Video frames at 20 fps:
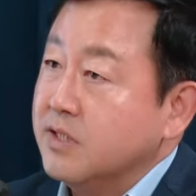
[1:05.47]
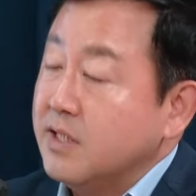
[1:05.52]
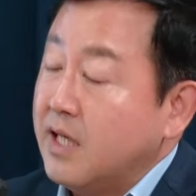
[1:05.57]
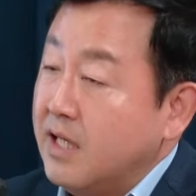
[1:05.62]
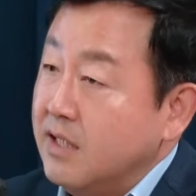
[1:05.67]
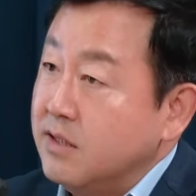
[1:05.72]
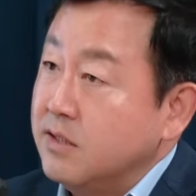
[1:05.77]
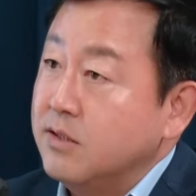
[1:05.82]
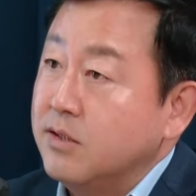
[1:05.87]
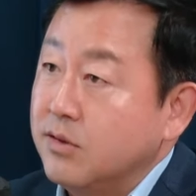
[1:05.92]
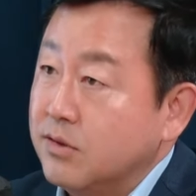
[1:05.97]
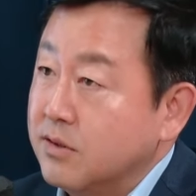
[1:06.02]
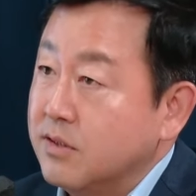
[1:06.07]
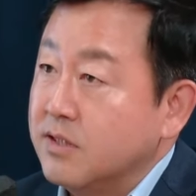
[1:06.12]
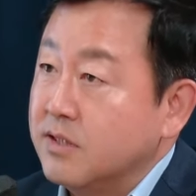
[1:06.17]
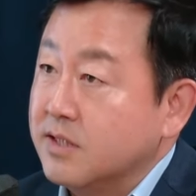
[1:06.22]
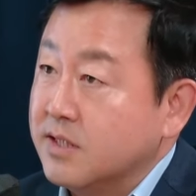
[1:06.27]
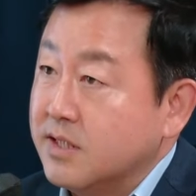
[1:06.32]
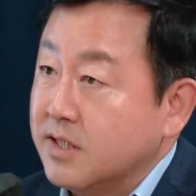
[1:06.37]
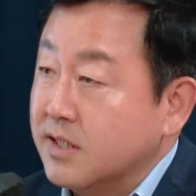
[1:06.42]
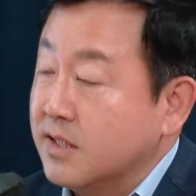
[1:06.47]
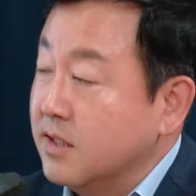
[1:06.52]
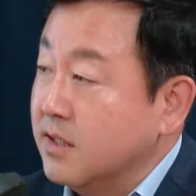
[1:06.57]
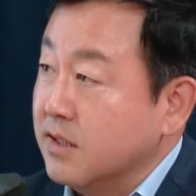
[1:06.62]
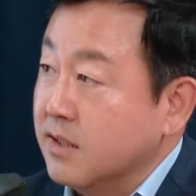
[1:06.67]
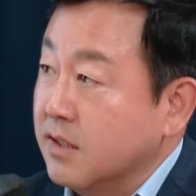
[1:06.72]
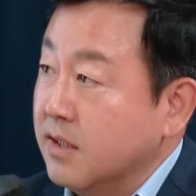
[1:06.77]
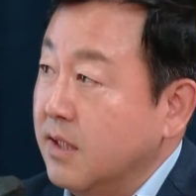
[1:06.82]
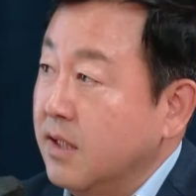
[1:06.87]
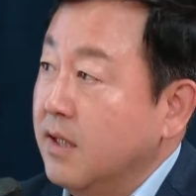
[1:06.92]
찬성을
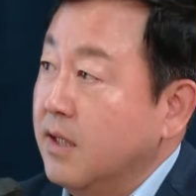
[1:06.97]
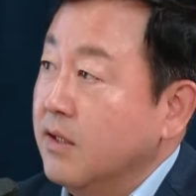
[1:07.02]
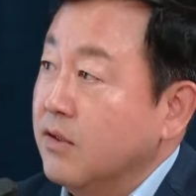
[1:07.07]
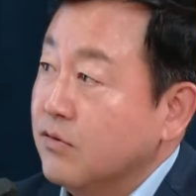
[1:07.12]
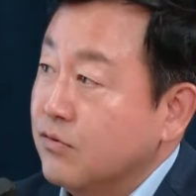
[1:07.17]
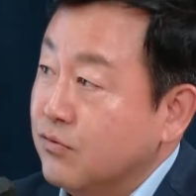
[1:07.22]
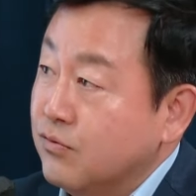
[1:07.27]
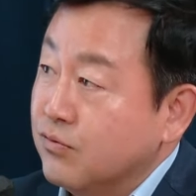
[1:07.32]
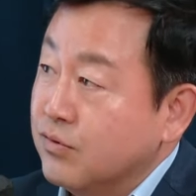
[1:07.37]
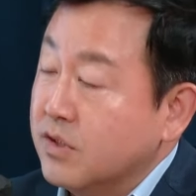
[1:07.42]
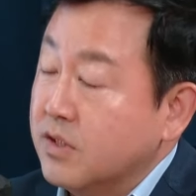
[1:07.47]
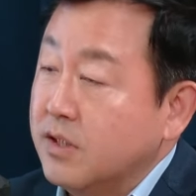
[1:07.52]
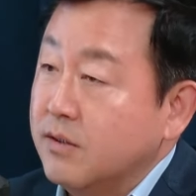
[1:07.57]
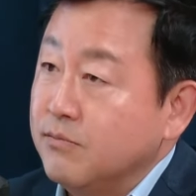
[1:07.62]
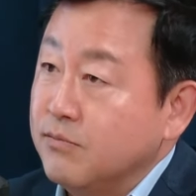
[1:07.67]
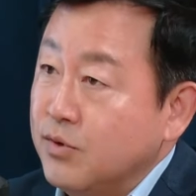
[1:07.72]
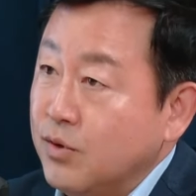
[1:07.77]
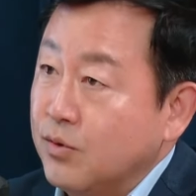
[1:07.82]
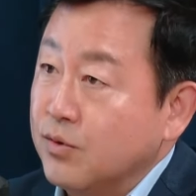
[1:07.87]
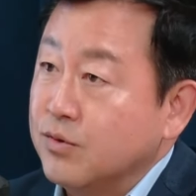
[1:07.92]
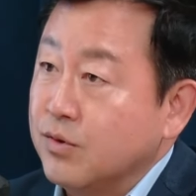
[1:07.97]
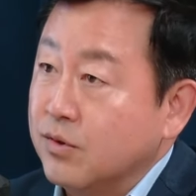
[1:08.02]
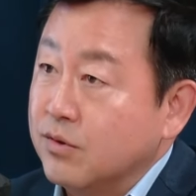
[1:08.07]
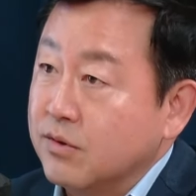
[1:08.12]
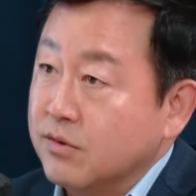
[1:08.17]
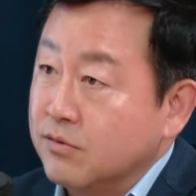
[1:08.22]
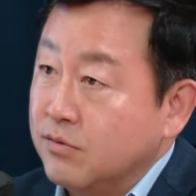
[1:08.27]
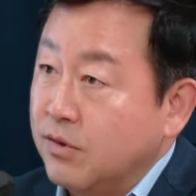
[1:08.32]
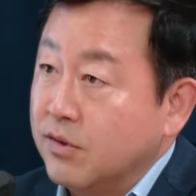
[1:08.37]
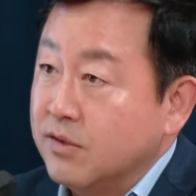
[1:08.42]
찍을 예. 국힘
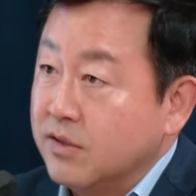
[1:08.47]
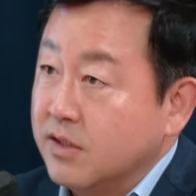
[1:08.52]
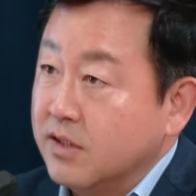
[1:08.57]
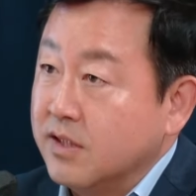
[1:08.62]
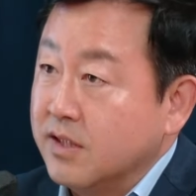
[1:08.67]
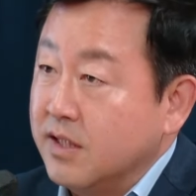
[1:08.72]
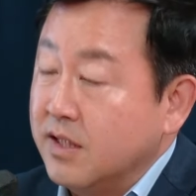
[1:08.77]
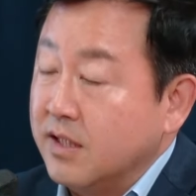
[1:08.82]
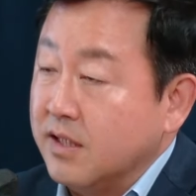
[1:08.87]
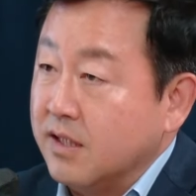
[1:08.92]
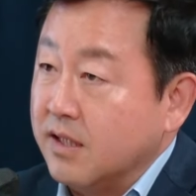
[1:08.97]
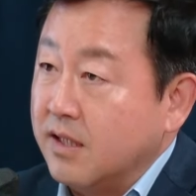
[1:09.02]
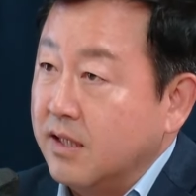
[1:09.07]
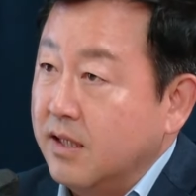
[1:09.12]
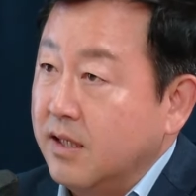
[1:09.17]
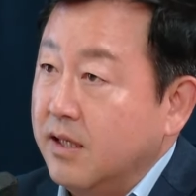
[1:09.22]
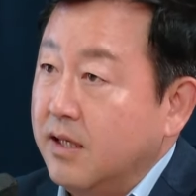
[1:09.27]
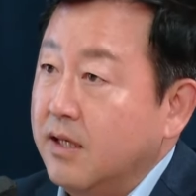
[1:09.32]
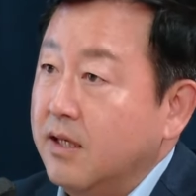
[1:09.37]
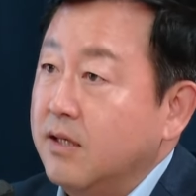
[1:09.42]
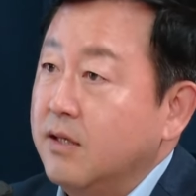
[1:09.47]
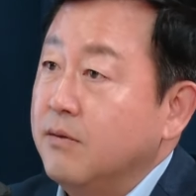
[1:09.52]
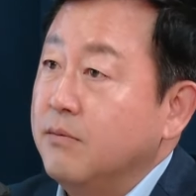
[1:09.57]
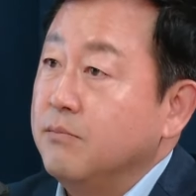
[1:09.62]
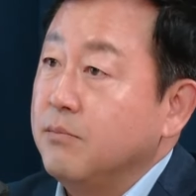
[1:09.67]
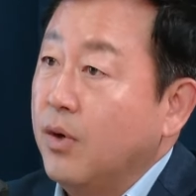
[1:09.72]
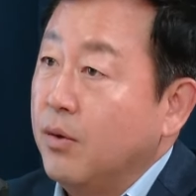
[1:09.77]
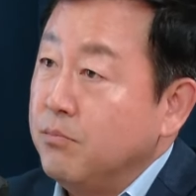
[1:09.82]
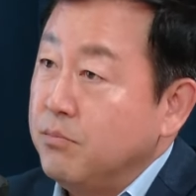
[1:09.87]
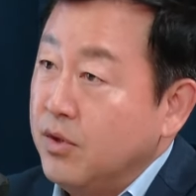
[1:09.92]
소속 의원들이 음.
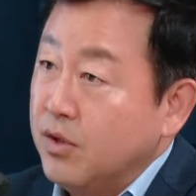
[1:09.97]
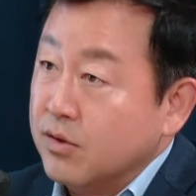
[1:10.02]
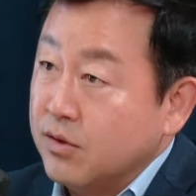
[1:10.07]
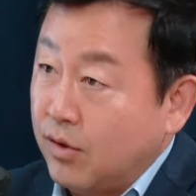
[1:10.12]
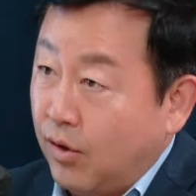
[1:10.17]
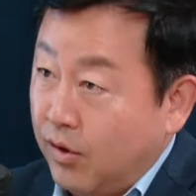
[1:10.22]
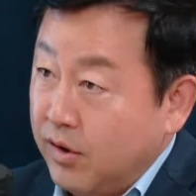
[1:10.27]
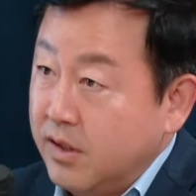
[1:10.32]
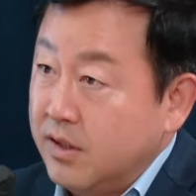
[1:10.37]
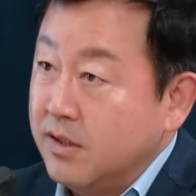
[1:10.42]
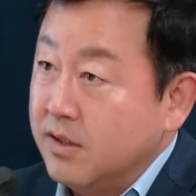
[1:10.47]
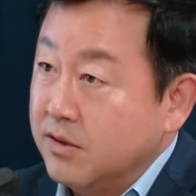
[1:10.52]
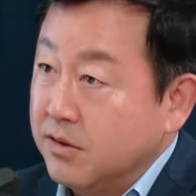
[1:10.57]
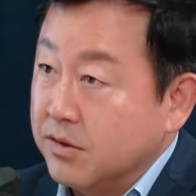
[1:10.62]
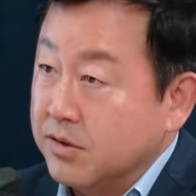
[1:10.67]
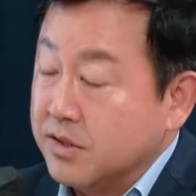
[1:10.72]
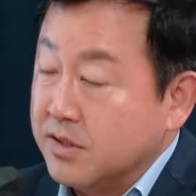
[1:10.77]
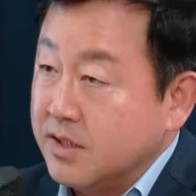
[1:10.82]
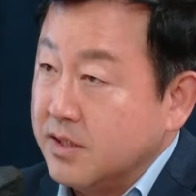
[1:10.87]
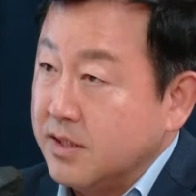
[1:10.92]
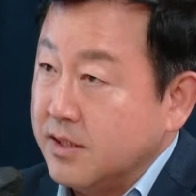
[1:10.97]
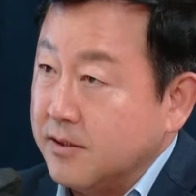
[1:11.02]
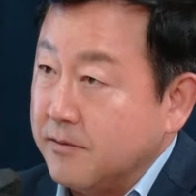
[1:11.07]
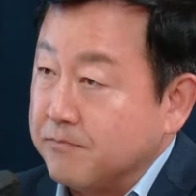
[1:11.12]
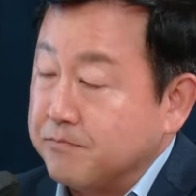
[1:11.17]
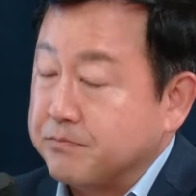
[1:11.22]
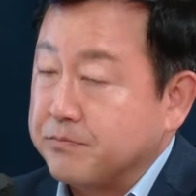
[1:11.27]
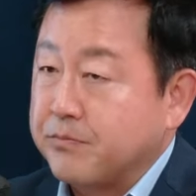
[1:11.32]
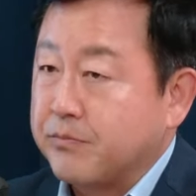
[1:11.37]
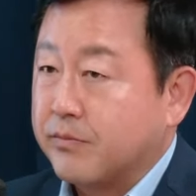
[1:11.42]
몇명 더 있는 것이
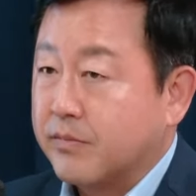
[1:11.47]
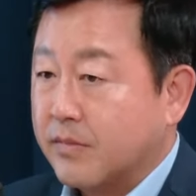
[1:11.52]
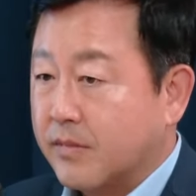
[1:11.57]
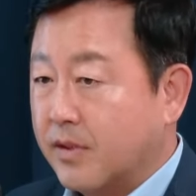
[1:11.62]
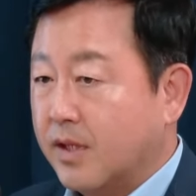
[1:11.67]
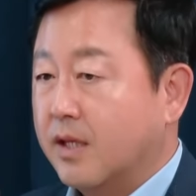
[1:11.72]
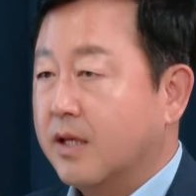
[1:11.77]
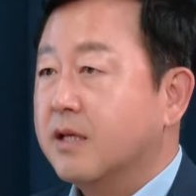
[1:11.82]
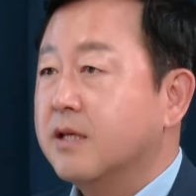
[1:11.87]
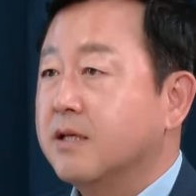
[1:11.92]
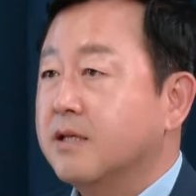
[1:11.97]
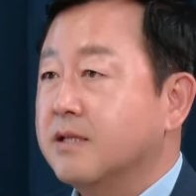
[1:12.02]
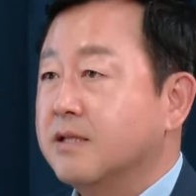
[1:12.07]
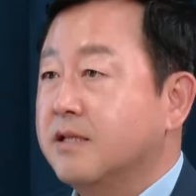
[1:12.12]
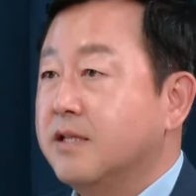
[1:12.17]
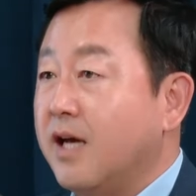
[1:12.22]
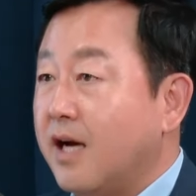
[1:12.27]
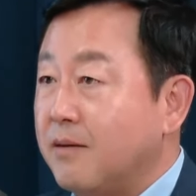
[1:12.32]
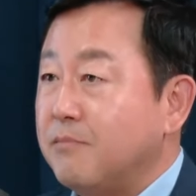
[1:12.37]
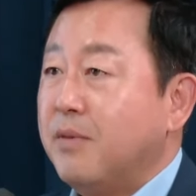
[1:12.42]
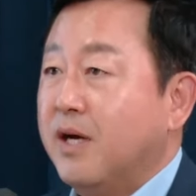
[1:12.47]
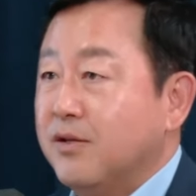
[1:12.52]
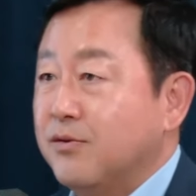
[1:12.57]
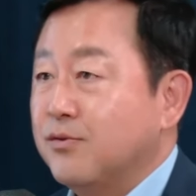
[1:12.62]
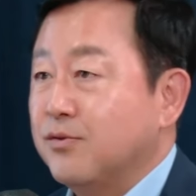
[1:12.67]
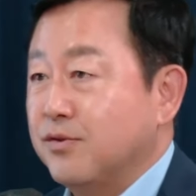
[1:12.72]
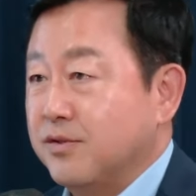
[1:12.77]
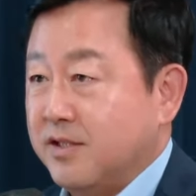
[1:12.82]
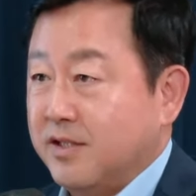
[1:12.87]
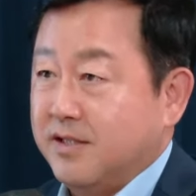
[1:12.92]
음. 음. 그
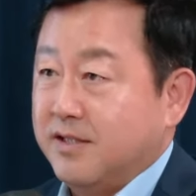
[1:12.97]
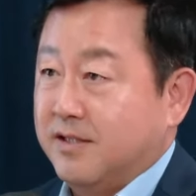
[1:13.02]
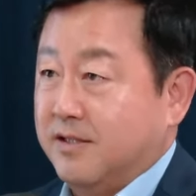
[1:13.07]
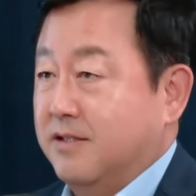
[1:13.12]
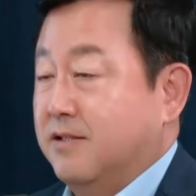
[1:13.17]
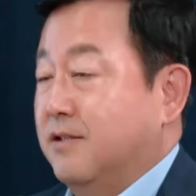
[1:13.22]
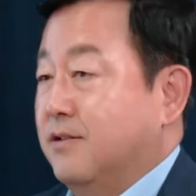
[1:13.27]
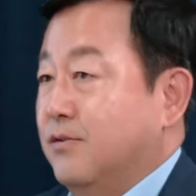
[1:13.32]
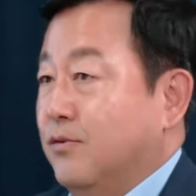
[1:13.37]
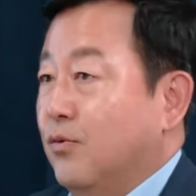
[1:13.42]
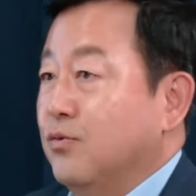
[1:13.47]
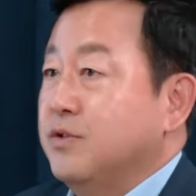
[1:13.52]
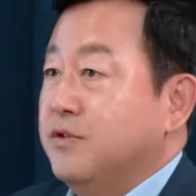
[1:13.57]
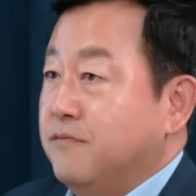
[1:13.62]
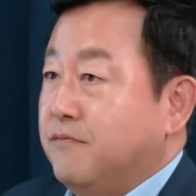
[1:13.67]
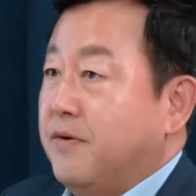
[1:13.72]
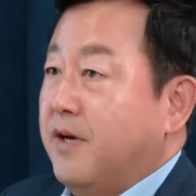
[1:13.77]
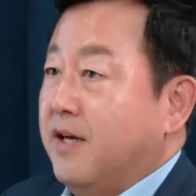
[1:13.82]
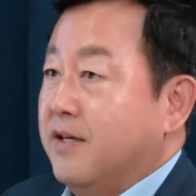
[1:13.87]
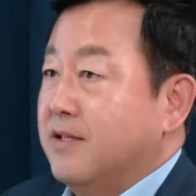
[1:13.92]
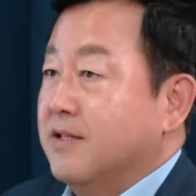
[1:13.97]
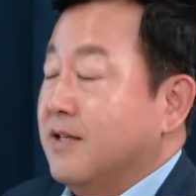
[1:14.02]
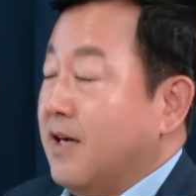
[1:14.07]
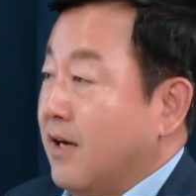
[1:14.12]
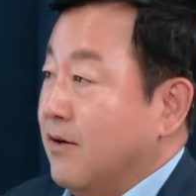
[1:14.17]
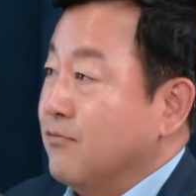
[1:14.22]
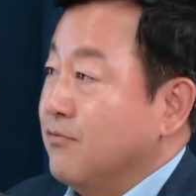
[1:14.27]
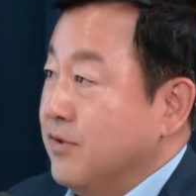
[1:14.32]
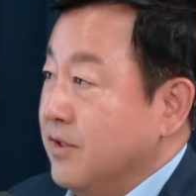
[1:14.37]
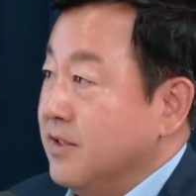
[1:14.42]
양반도 이 녹취 파일을
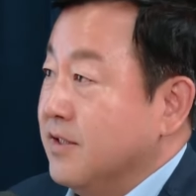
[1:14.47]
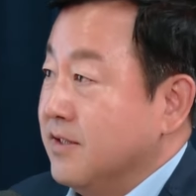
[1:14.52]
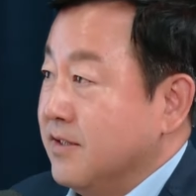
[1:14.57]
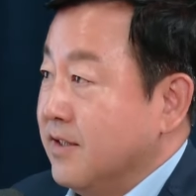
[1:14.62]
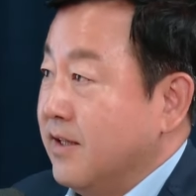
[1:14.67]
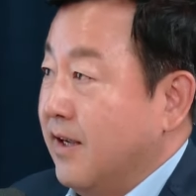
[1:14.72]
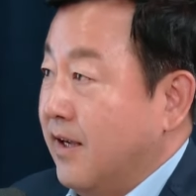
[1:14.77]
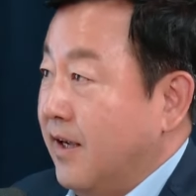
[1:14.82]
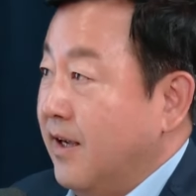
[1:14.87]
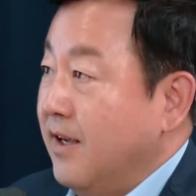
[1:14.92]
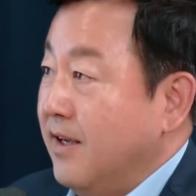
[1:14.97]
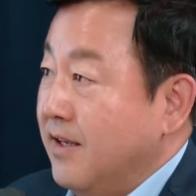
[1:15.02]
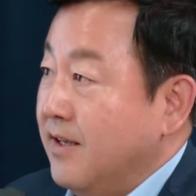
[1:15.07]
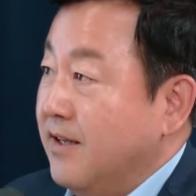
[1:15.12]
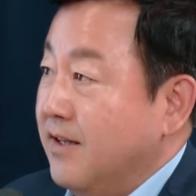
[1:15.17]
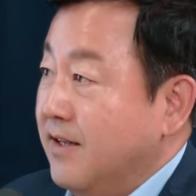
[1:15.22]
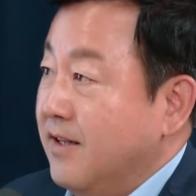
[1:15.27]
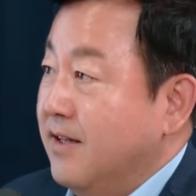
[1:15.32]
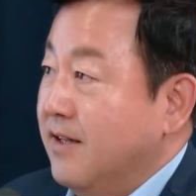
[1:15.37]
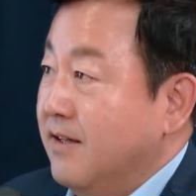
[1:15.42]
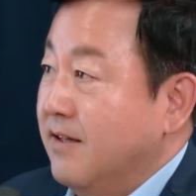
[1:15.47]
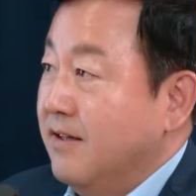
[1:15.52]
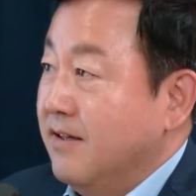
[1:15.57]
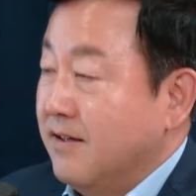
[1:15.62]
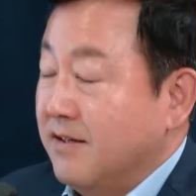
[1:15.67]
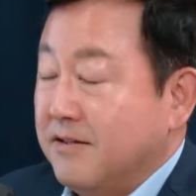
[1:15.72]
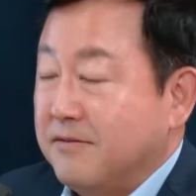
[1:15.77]
갖고 있는데 네.